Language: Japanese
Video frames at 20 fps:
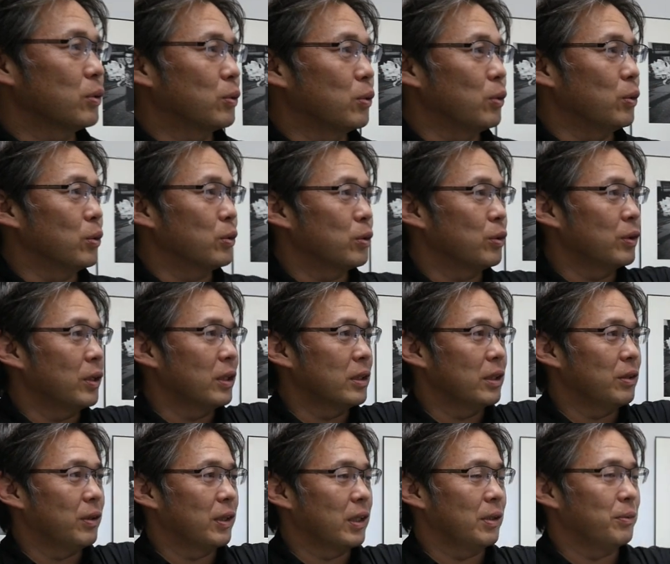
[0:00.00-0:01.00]
こうとんがっ
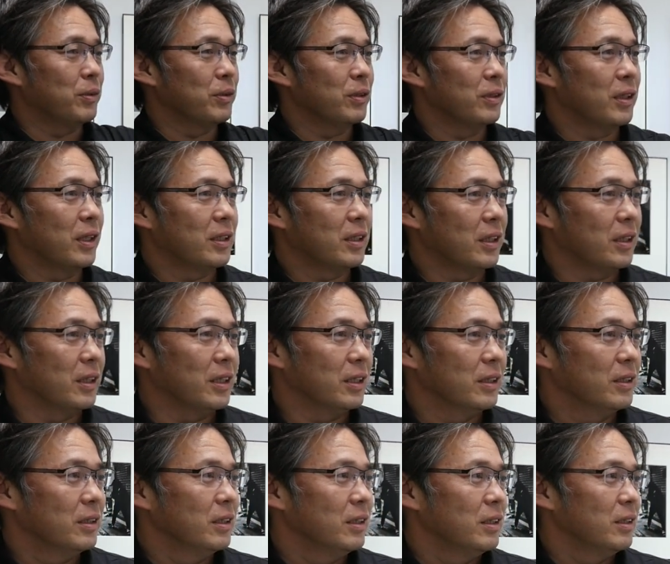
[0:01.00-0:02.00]
た若者だったり、
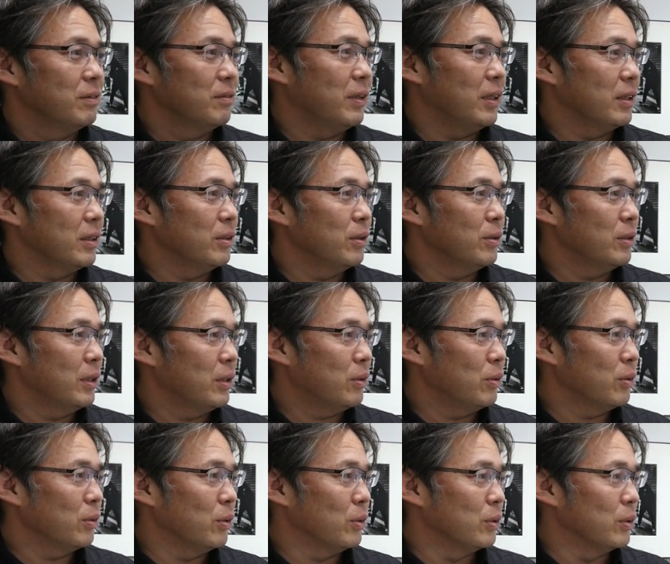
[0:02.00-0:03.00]
まあ、いろいろな香
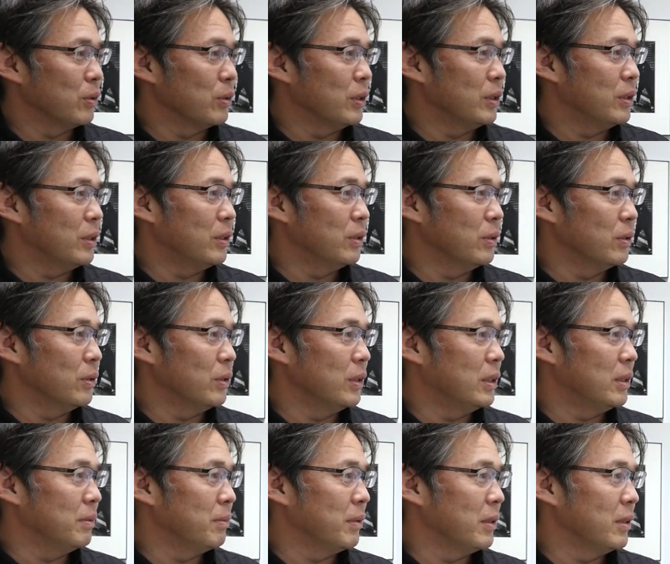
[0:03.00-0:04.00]
港の日常の
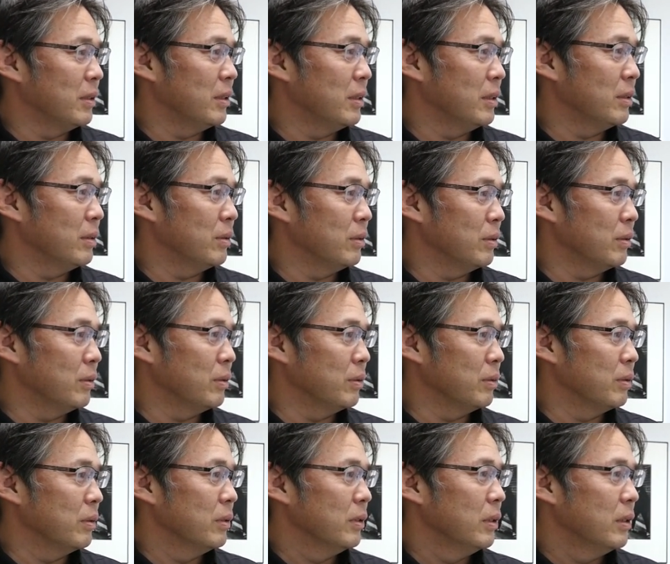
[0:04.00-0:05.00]
一面
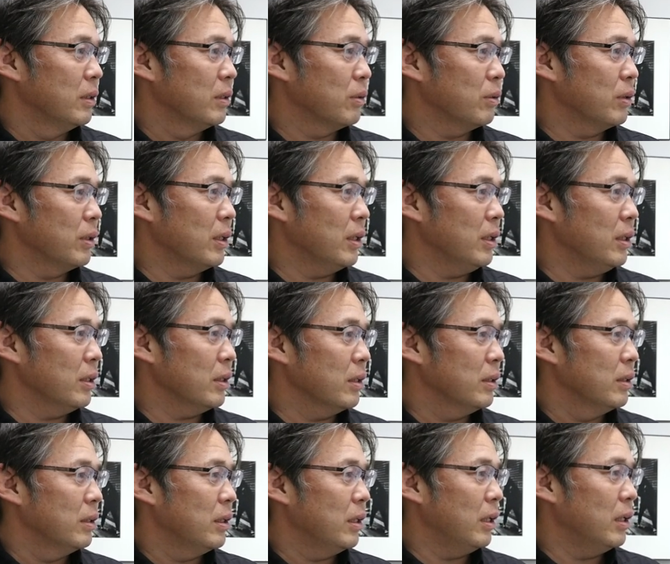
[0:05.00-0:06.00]
これが
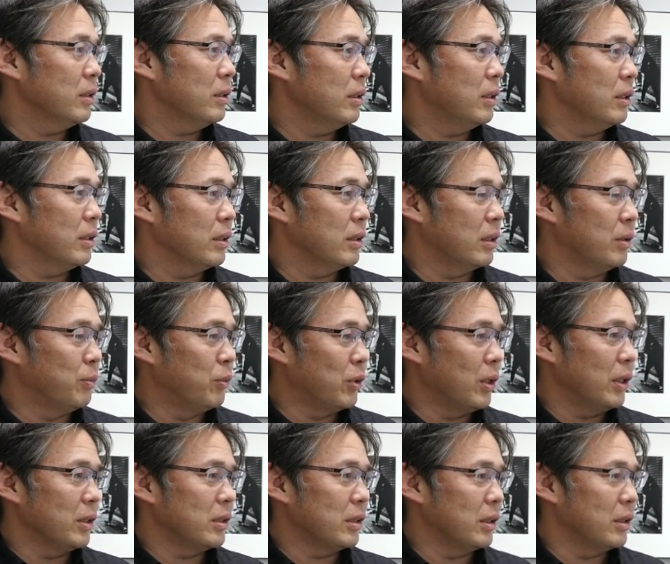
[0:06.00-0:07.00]
あってデモが
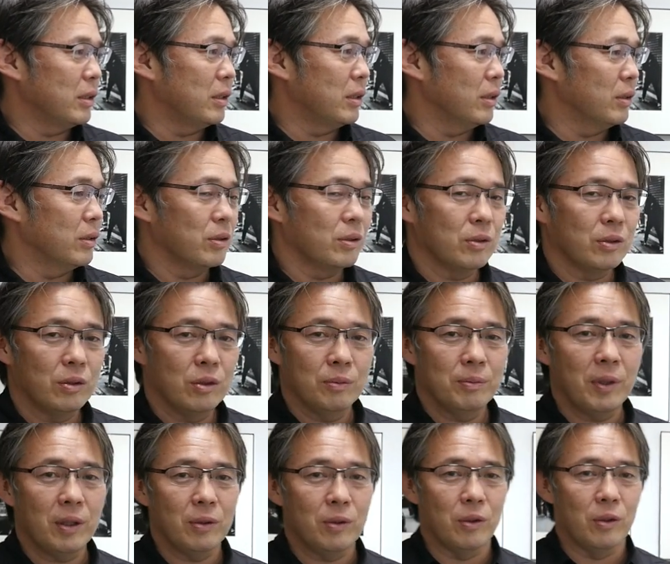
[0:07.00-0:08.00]
あってっていうその両
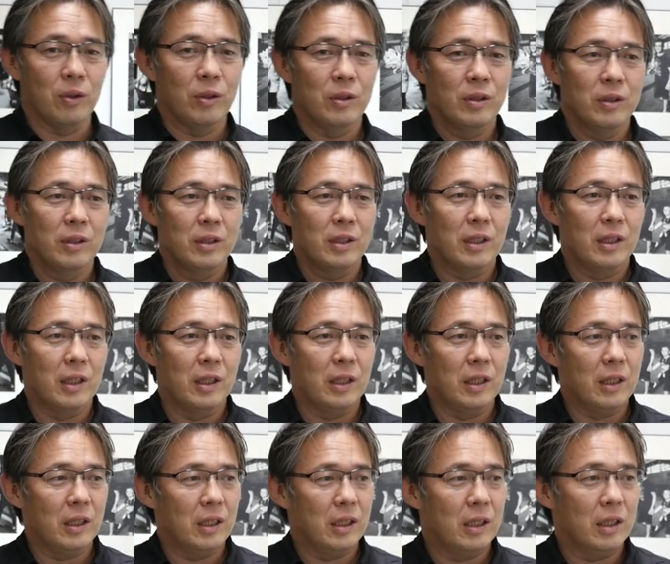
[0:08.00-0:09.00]
面を、
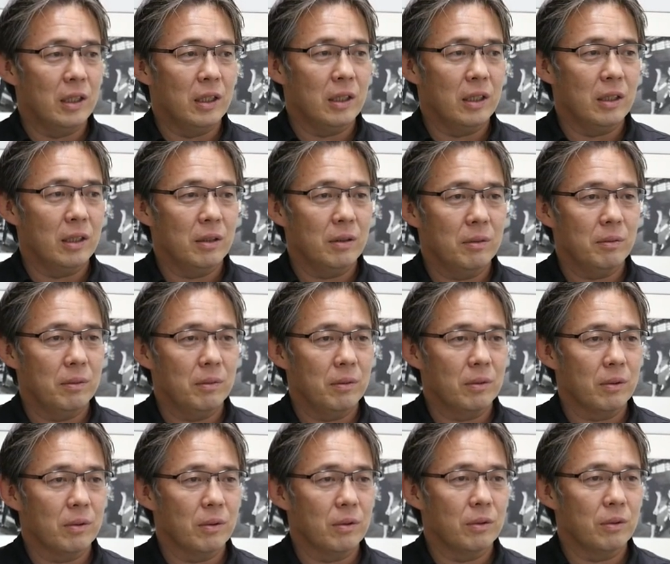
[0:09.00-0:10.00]

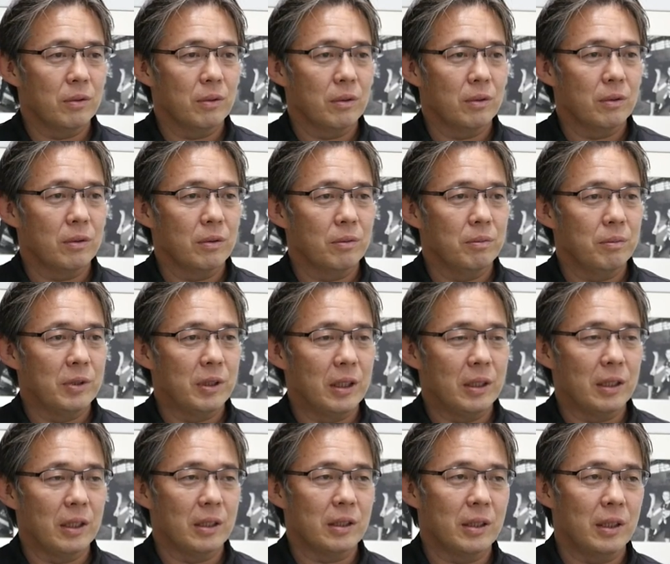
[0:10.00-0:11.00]
えー、見てい
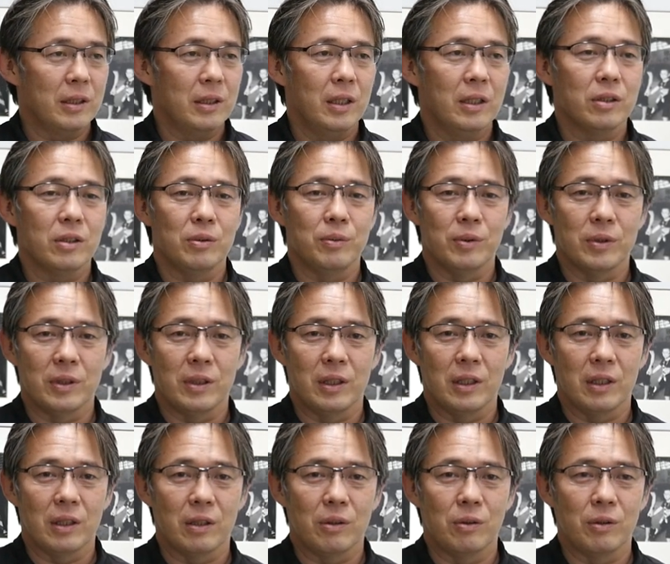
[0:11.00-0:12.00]
ただきたいなと思っ
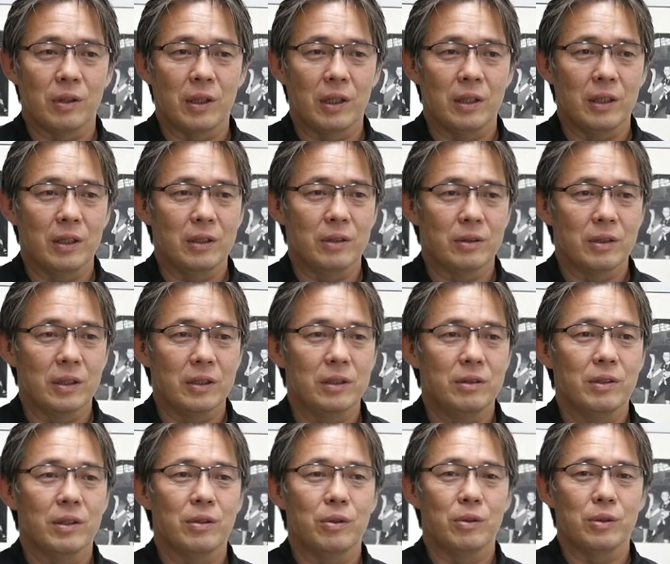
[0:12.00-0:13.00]
て今回の展示
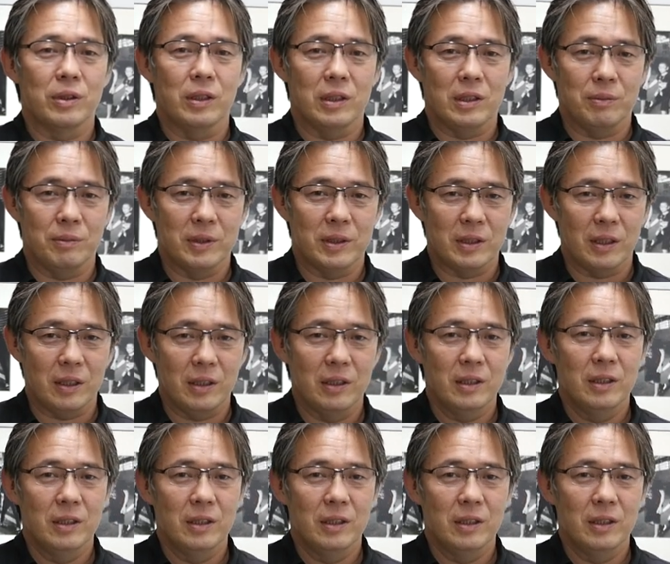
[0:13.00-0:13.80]
は構成しました。